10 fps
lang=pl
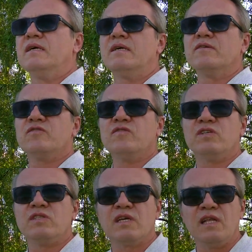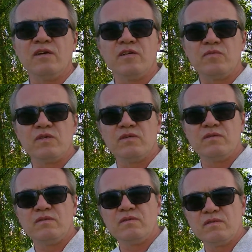Oczywiście tych Elohim to
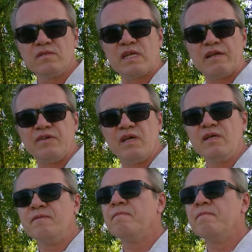trafia,